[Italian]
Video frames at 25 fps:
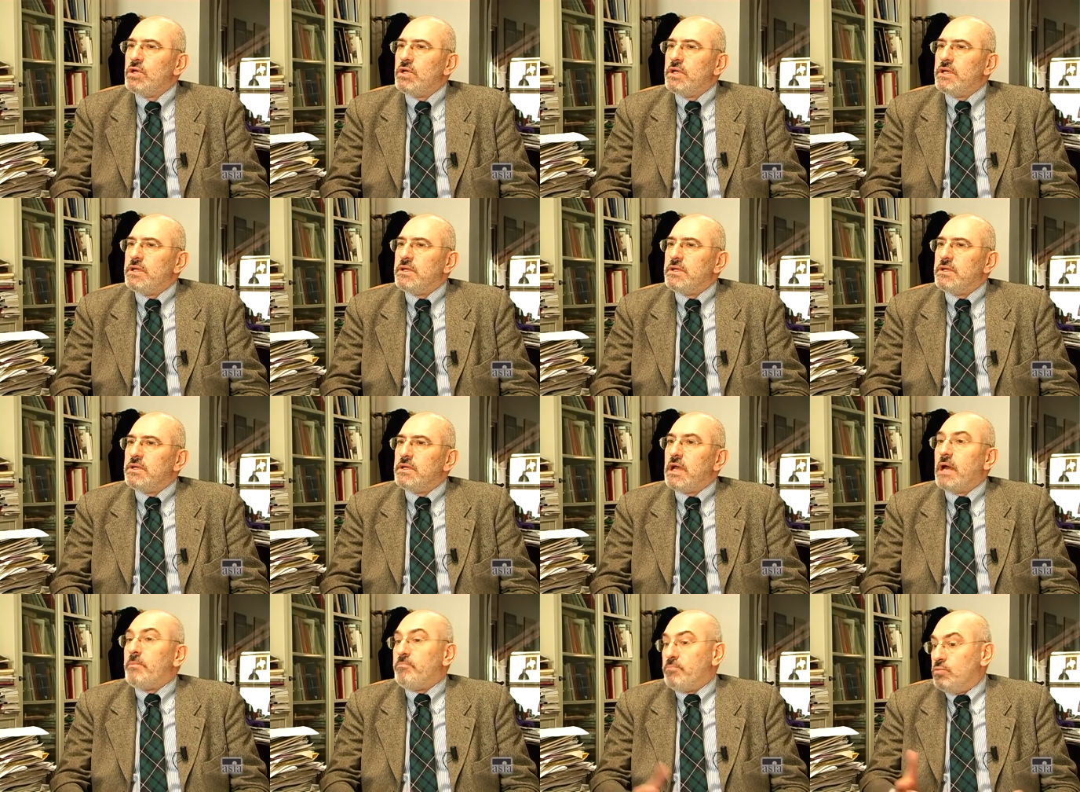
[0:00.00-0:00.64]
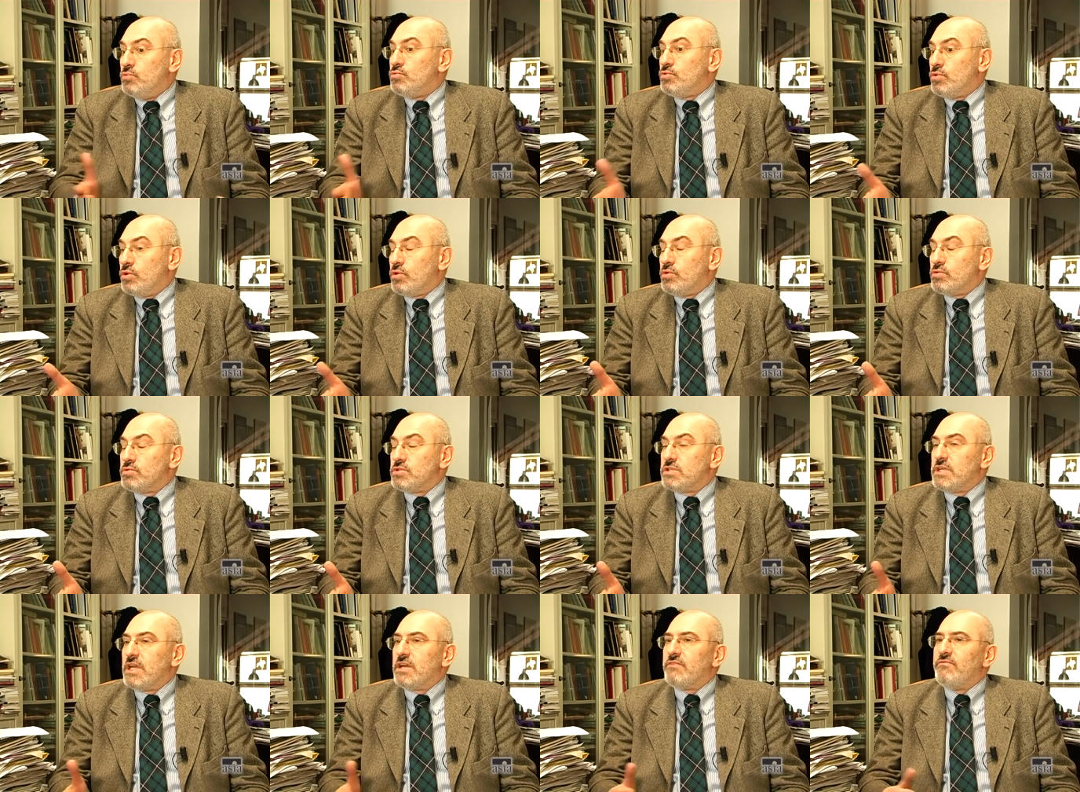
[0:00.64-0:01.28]
eh, appunto
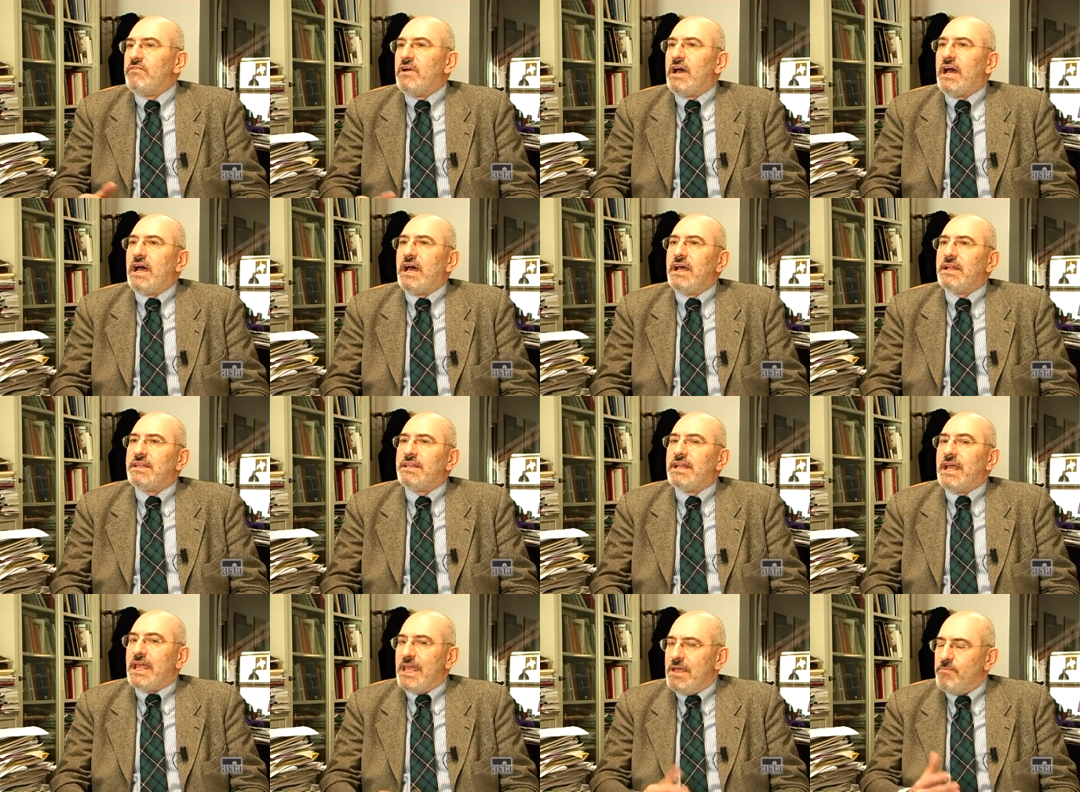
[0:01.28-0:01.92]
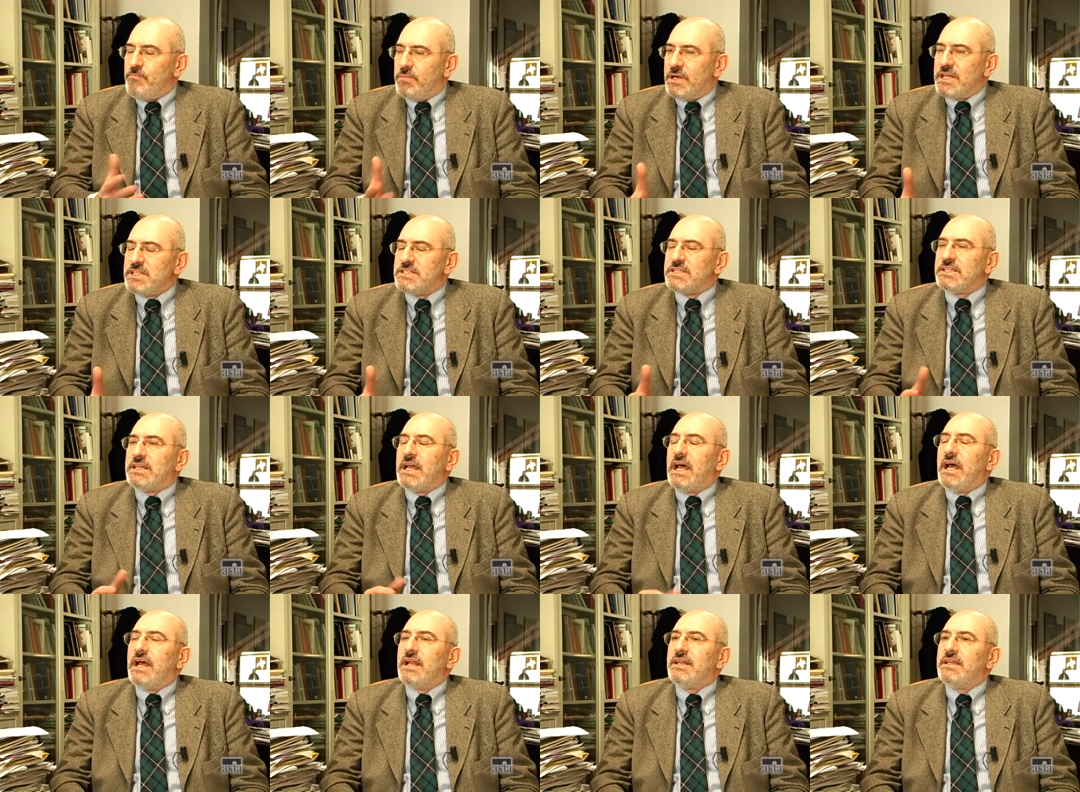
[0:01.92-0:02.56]
conservata e
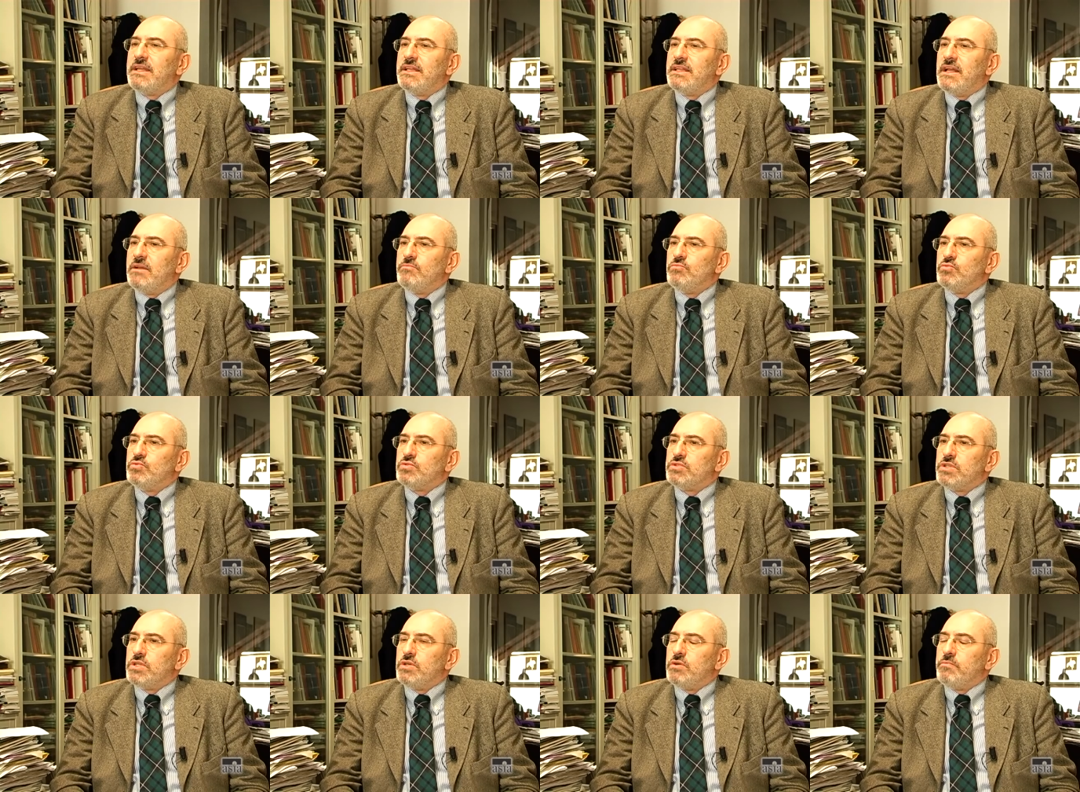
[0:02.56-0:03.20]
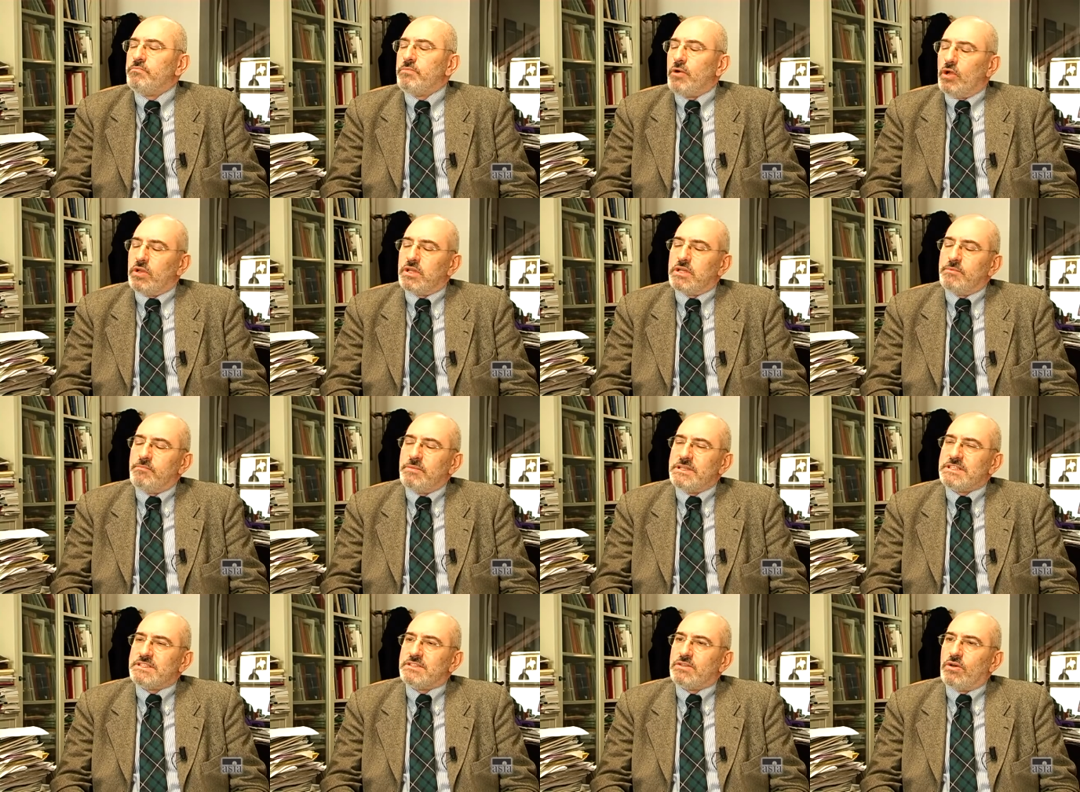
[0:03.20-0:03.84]
prestata dal Museo Pol di
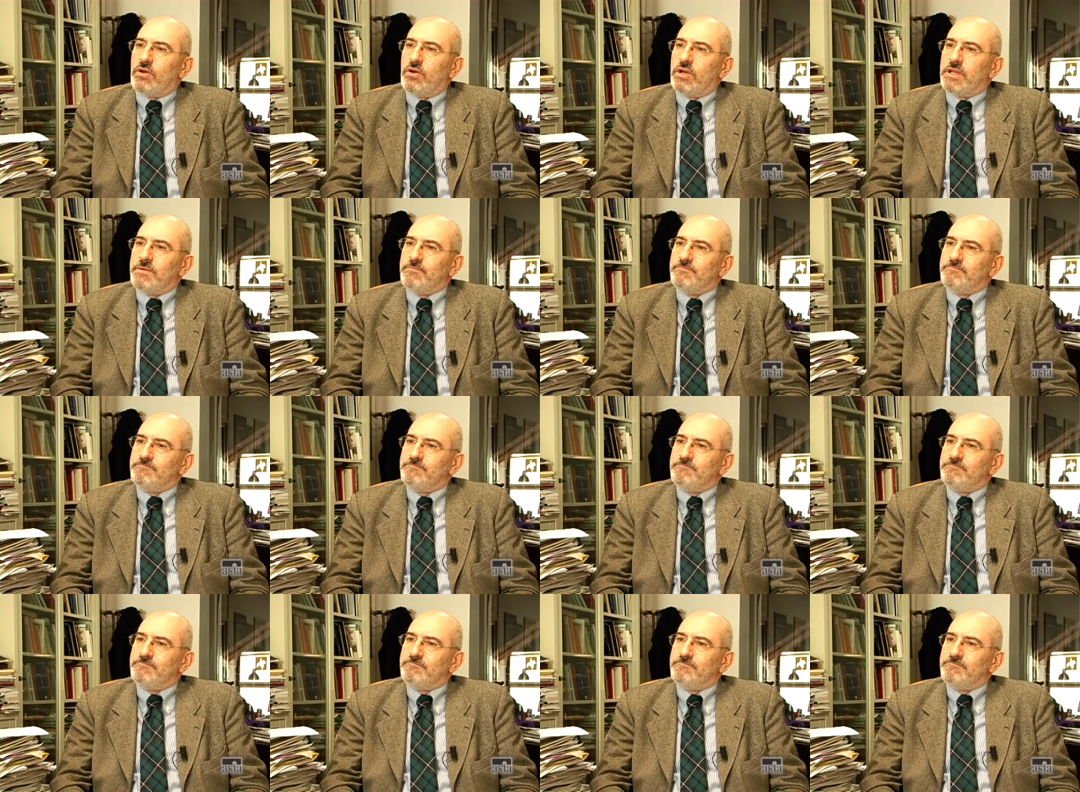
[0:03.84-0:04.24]
Pezzoli.